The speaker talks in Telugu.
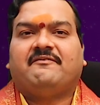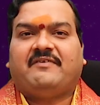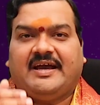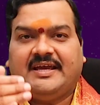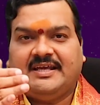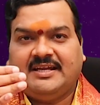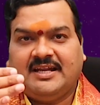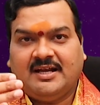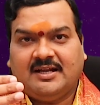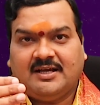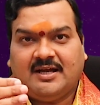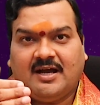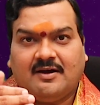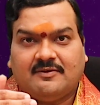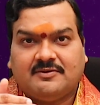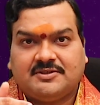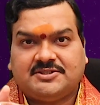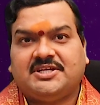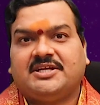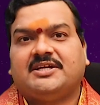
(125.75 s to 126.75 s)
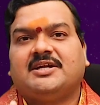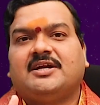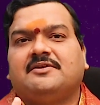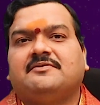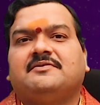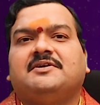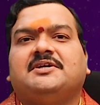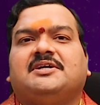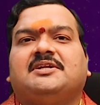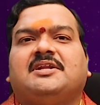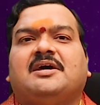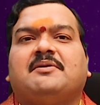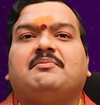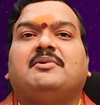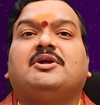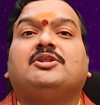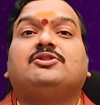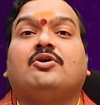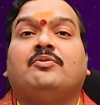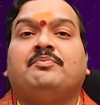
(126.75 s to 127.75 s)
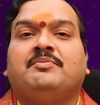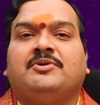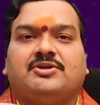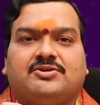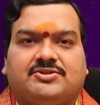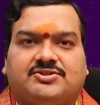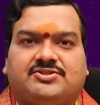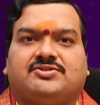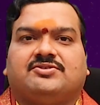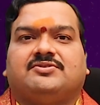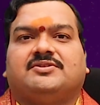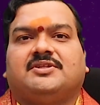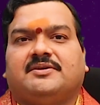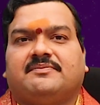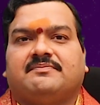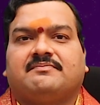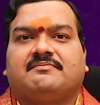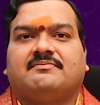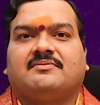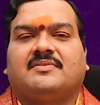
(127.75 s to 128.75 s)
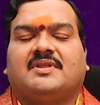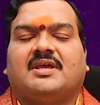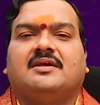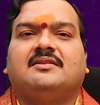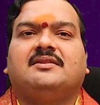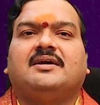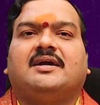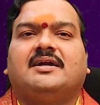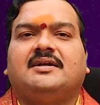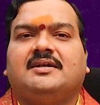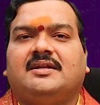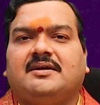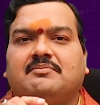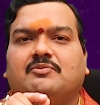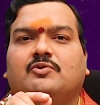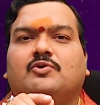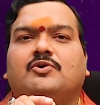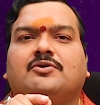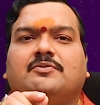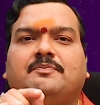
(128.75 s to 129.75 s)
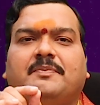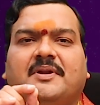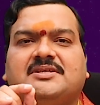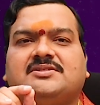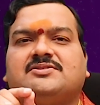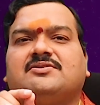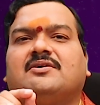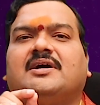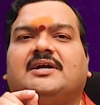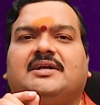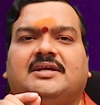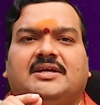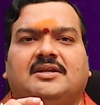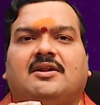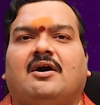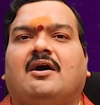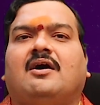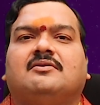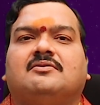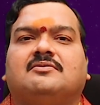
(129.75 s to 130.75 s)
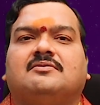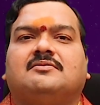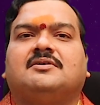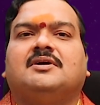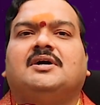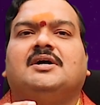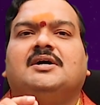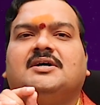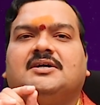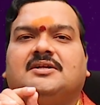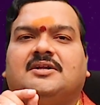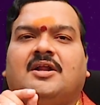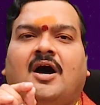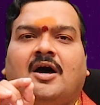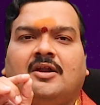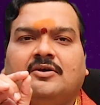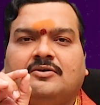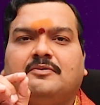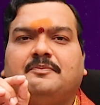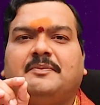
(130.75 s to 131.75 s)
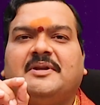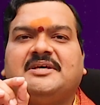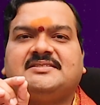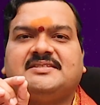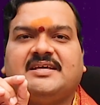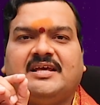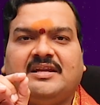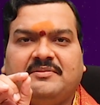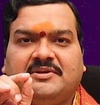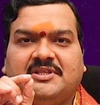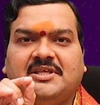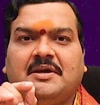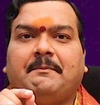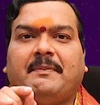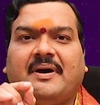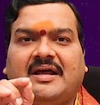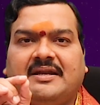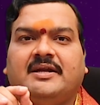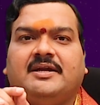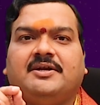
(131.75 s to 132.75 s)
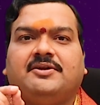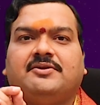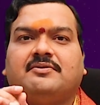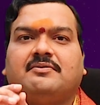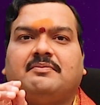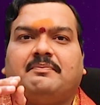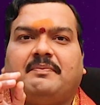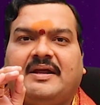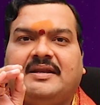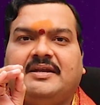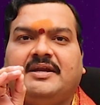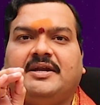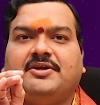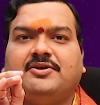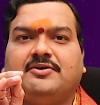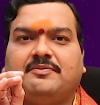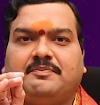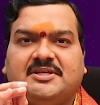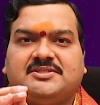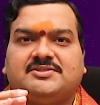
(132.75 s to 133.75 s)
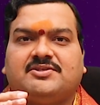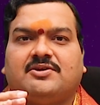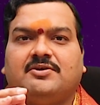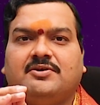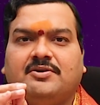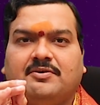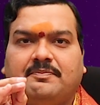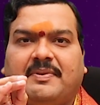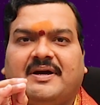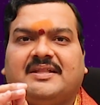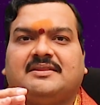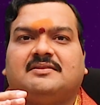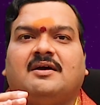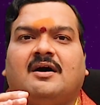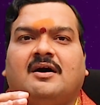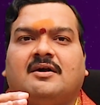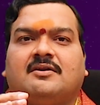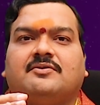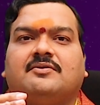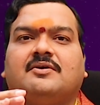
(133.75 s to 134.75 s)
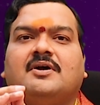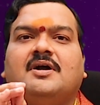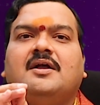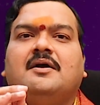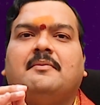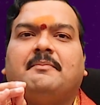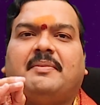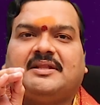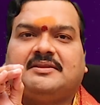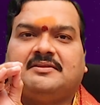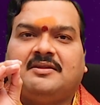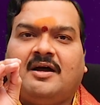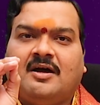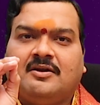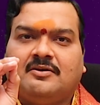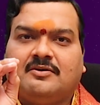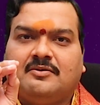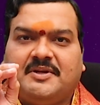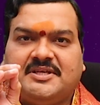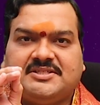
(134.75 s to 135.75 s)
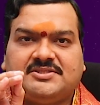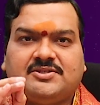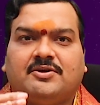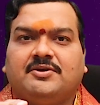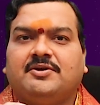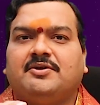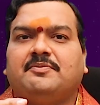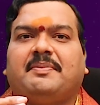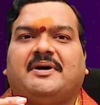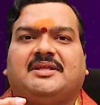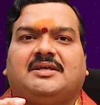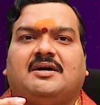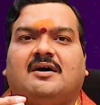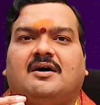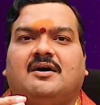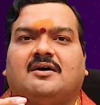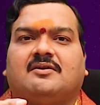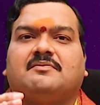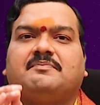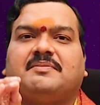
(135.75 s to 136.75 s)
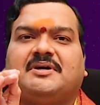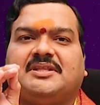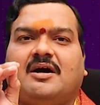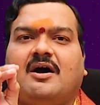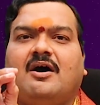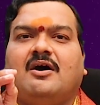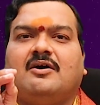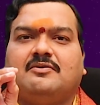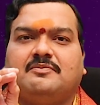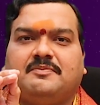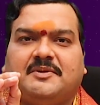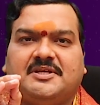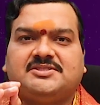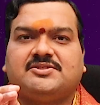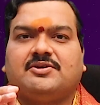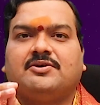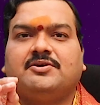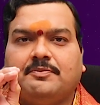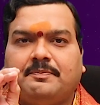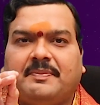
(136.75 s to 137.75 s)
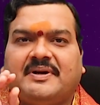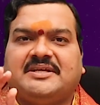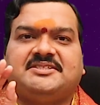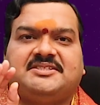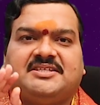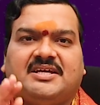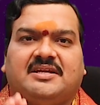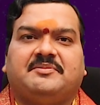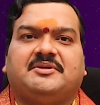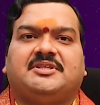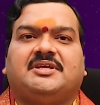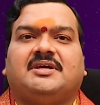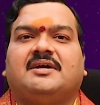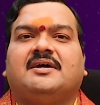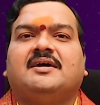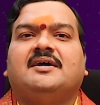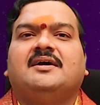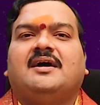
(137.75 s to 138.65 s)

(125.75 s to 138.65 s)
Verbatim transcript: ఫైనల్గా వచ్చేటటువంటి నెంబర్ తొమ్మిది వస్తుంది ఎందుకంటే మూడు ప్లస్ ఒకటి నాలుగు నాలుగు ప్లస్ ఎనిమిది పన్నెండు పన్నెండు ప్లస్ రెండు పద్నాలుగు పద్నాలుగు ప్లస్ రెండు పదహారు పదహారు ప్లస్ రెండు పద్దెనిమిది